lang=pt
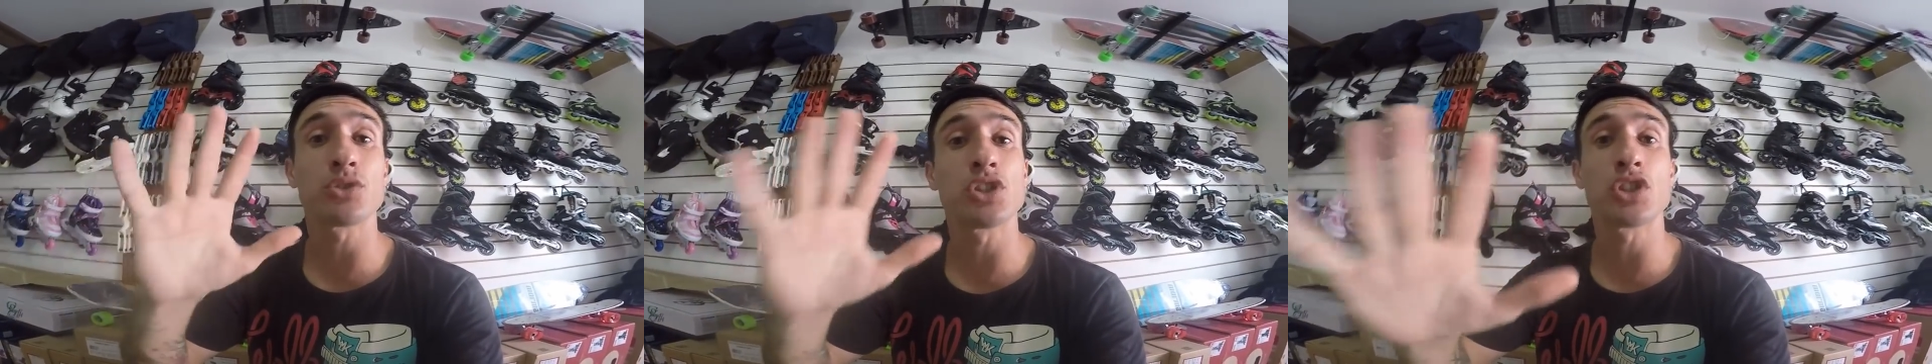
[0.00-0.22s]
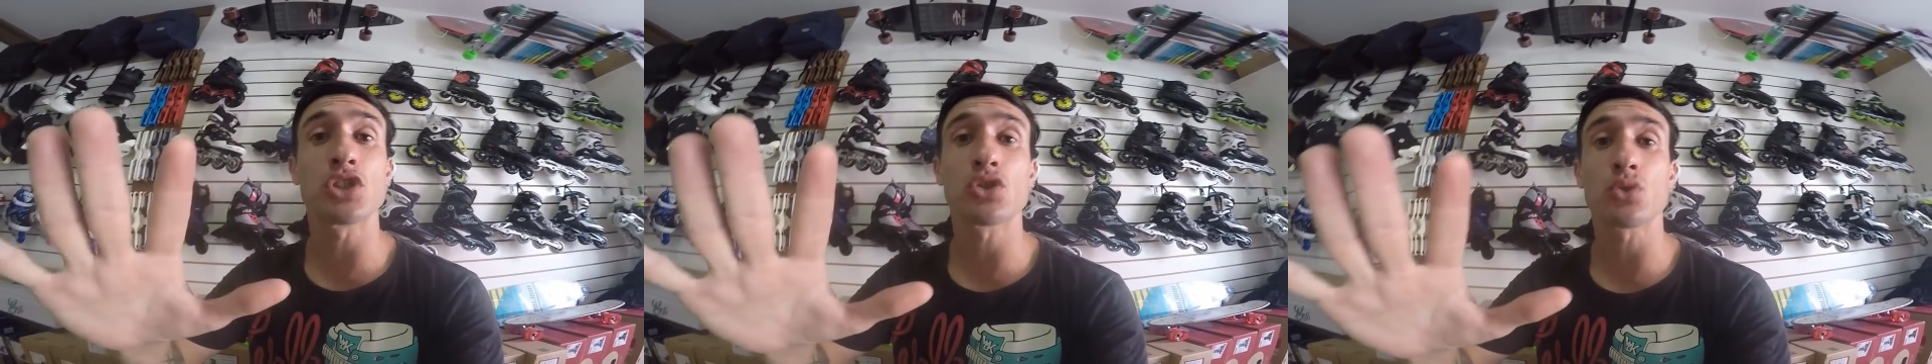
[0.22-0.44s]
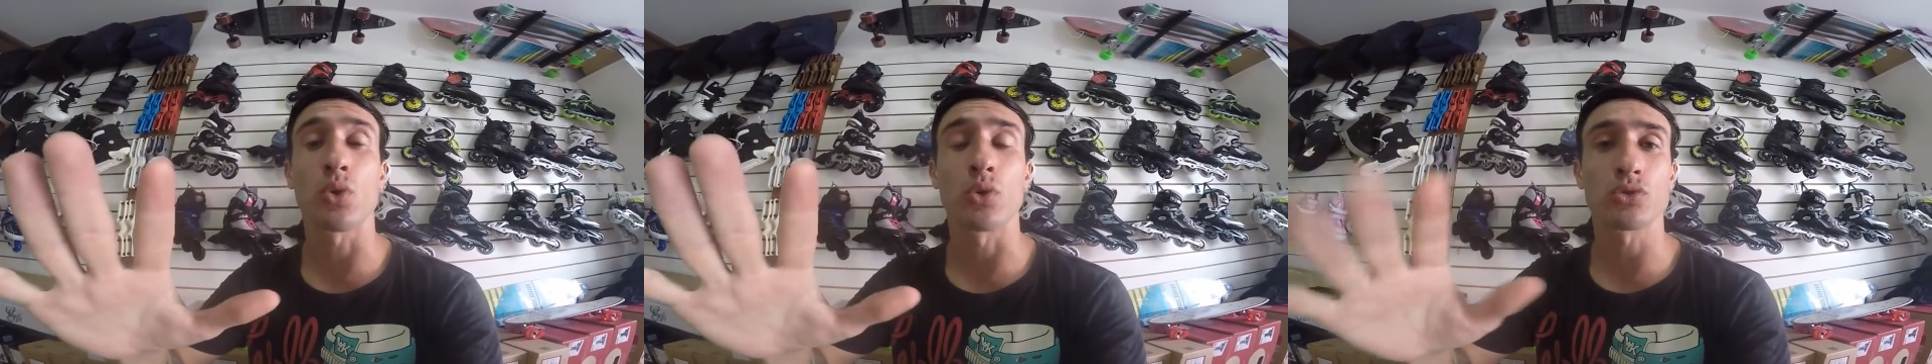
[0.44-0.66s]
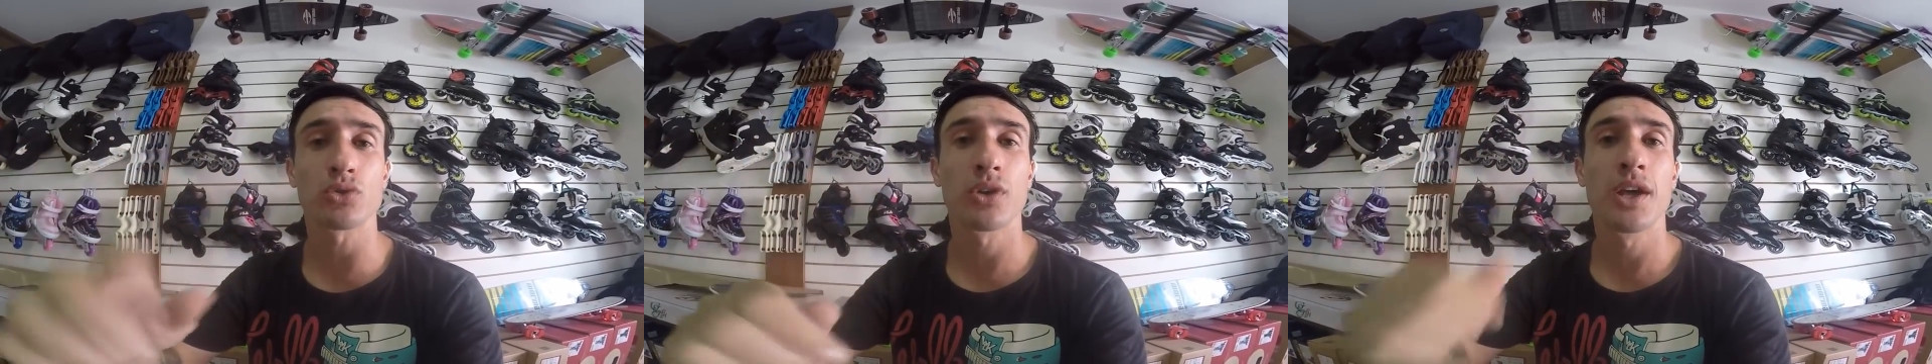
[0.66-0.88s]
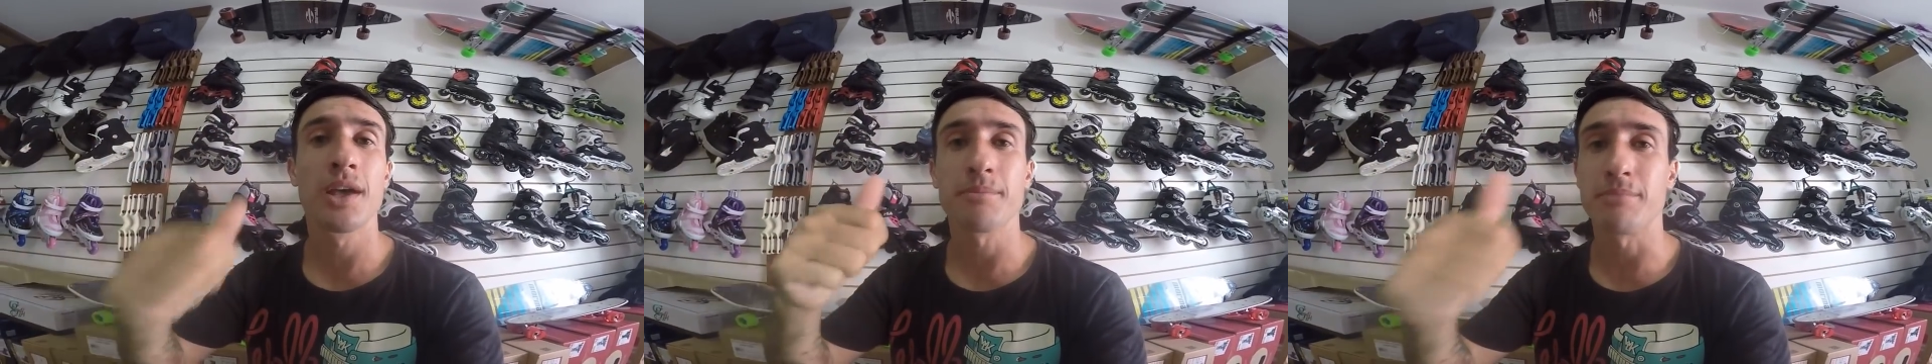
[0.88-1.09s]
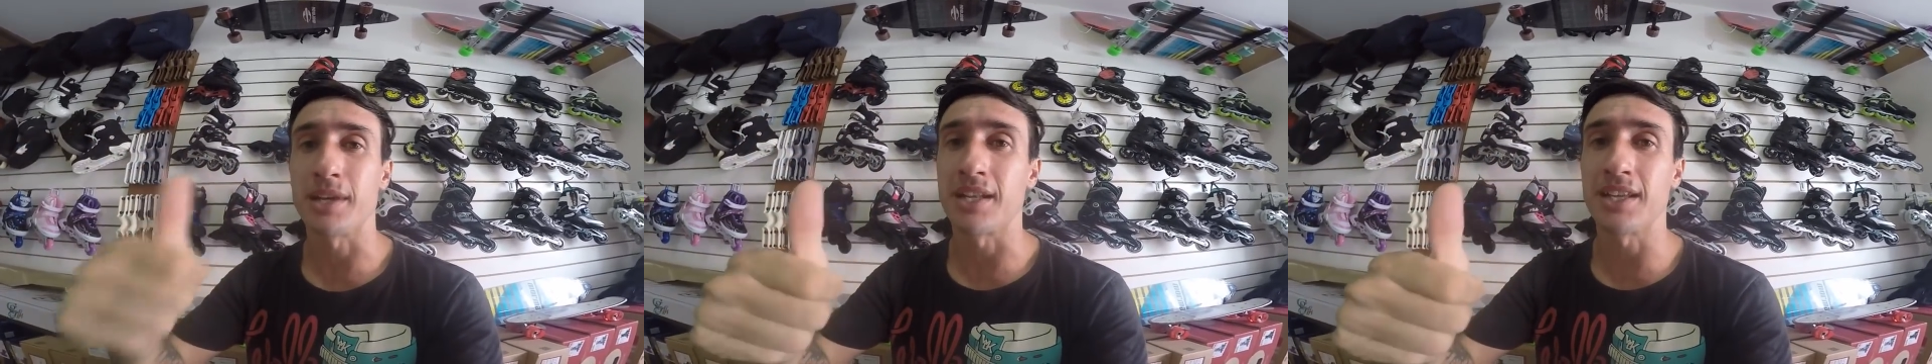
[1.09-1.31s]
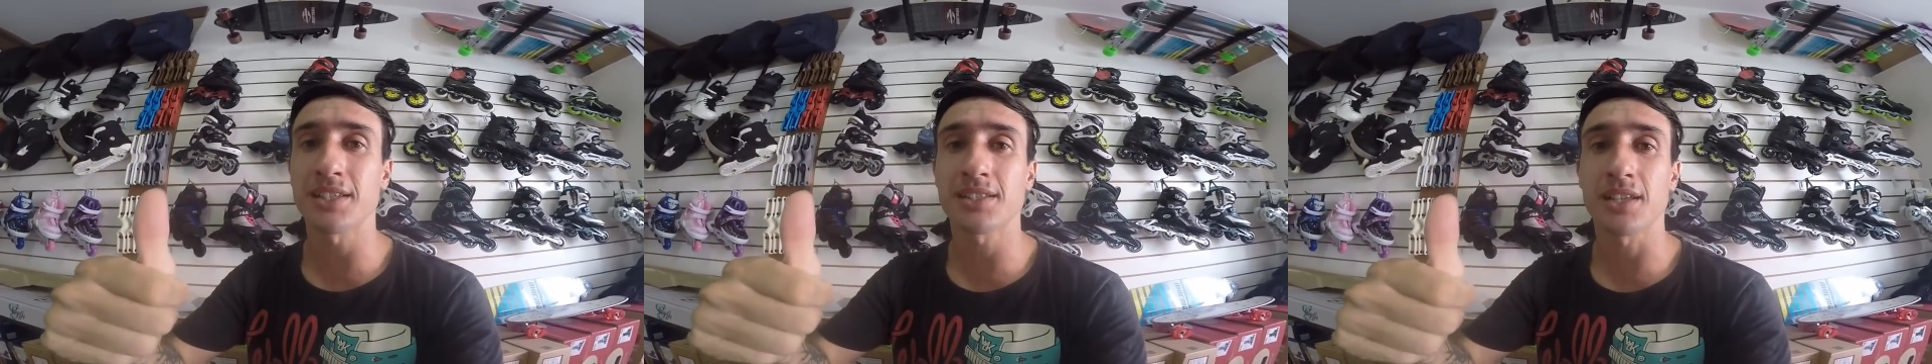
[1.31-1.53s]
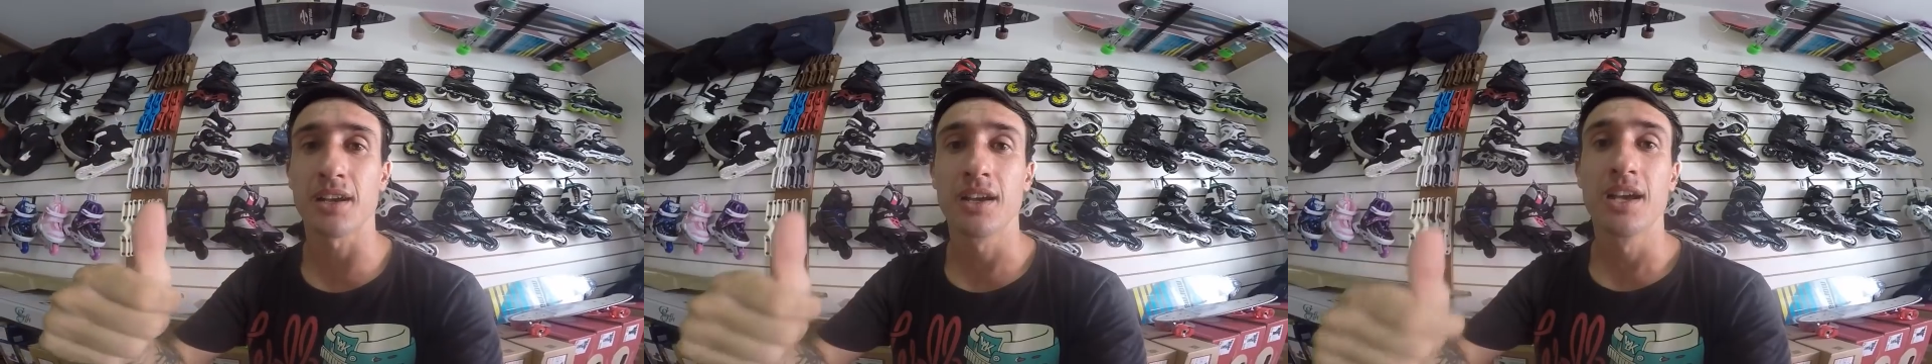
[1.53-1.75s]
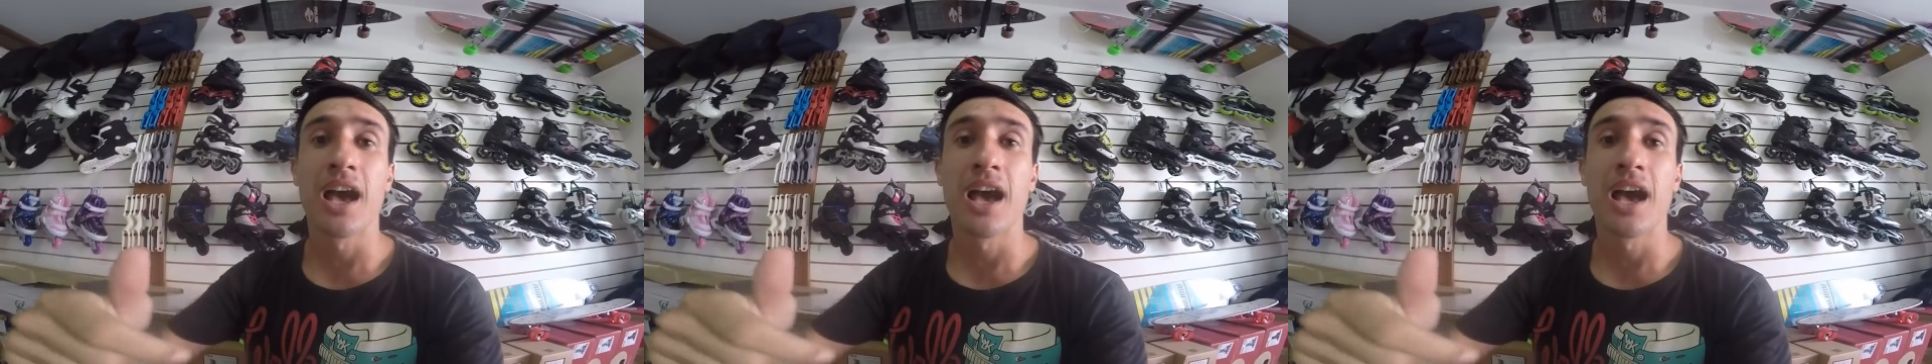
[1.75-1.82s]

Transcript: de desconto, beleza?